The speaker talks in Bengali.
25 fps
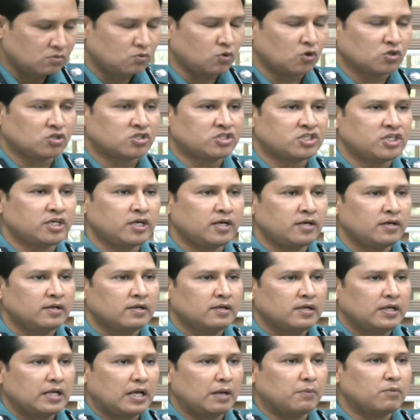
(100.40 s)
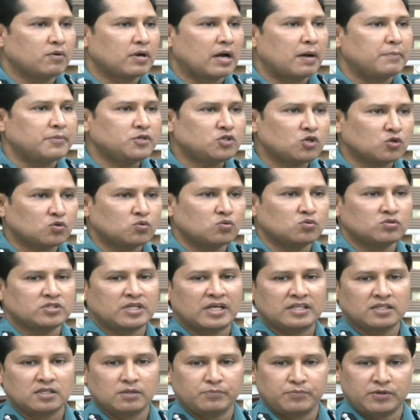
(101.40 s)
করছে এবং আমি যতদূর
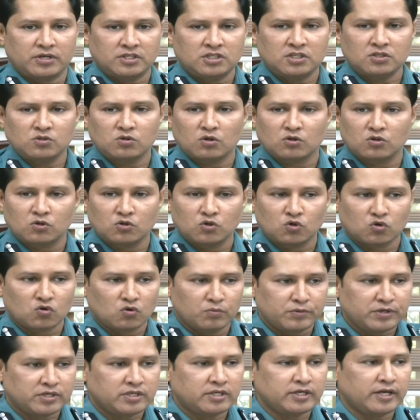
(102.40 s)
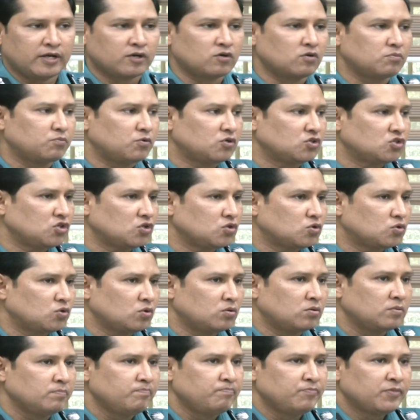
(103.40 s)
জানতে পেরেছি তদন্ত কমিটি এখন পর্যন্ত
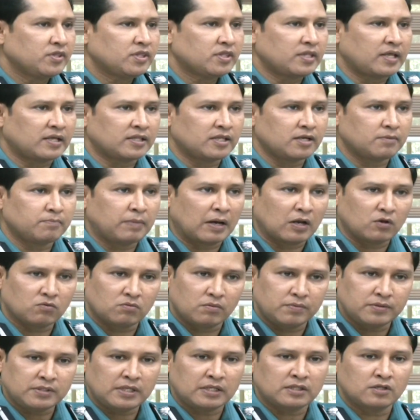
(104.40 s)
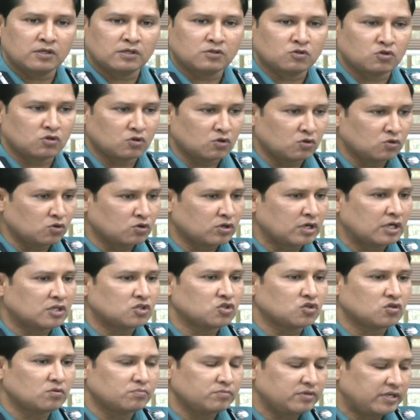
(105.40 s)
তাদের ভালোভাবে তাদের তদন্ত
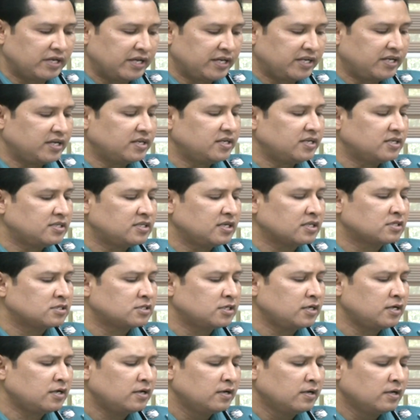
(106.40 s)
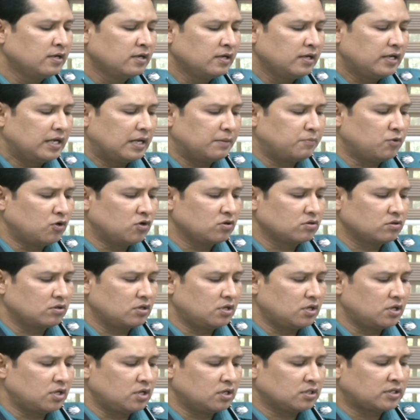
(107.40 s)
কার্যক্রম এগিয়ে নিয়ে যাচ্ছে এবং
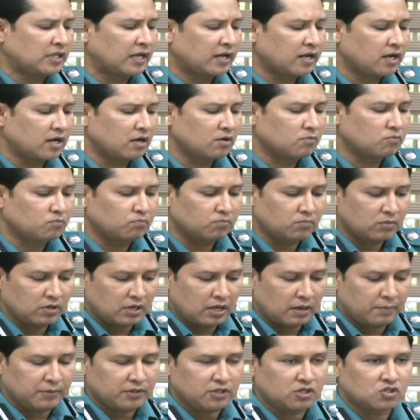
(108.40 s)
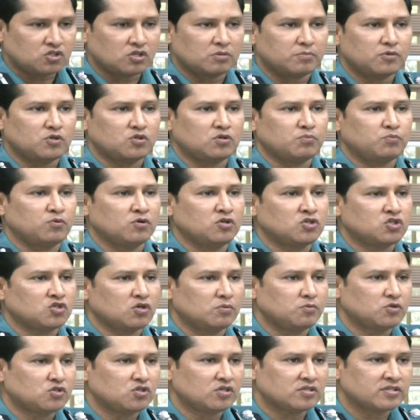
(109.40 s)
তারা আমাদের সম্মানিত পুলিশ
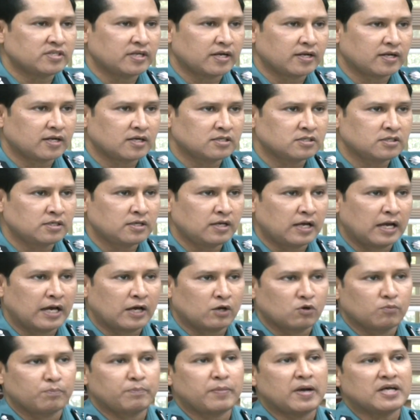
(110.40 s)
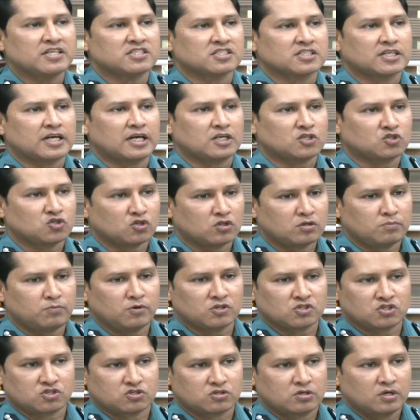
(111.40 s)
কমিশনার স্যারের কাছে আরও পাঁচ কার্য
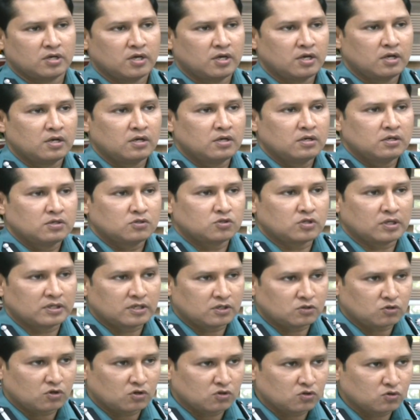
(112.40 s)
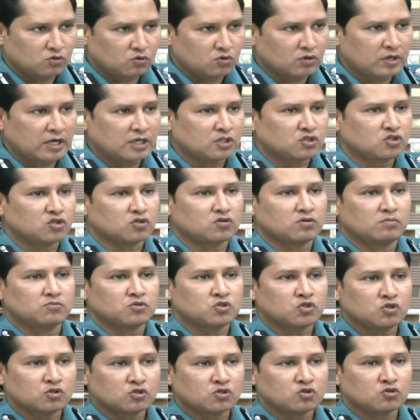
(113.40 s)
দিবস তাদের তদন্ত কার্যক্রম
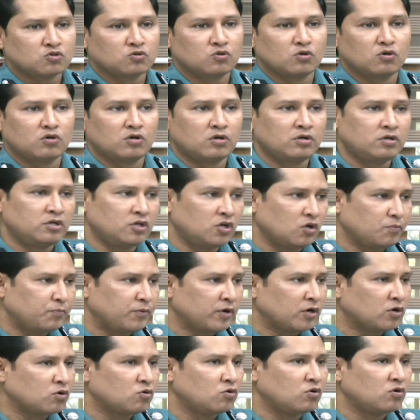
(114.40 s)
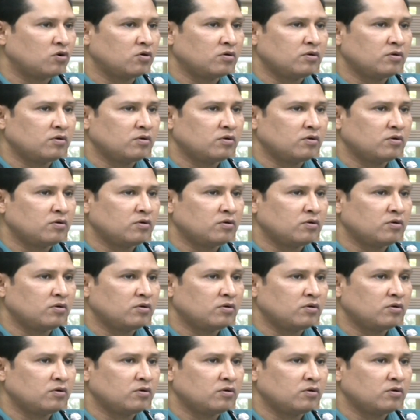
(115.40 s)
সুষ্ঠু নিরপেক্ষ